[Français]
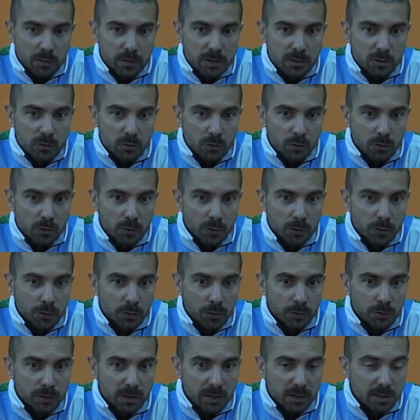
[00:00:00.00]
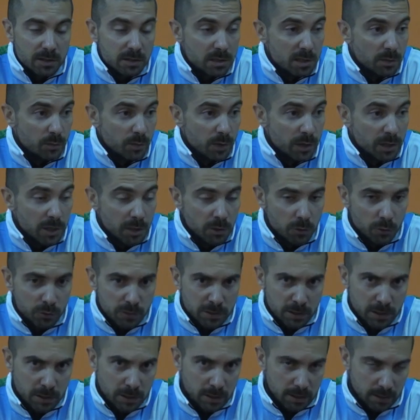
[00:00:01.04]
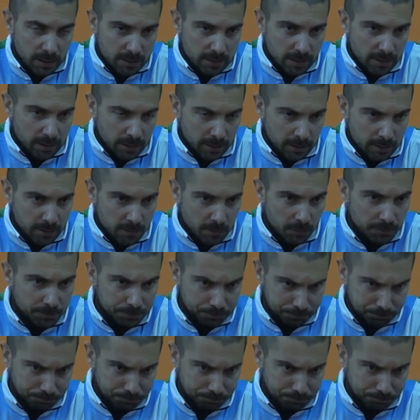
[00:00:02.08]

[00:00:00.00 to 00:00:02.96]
Ils sont euh, très disciplinés, donc c'est très intéressant.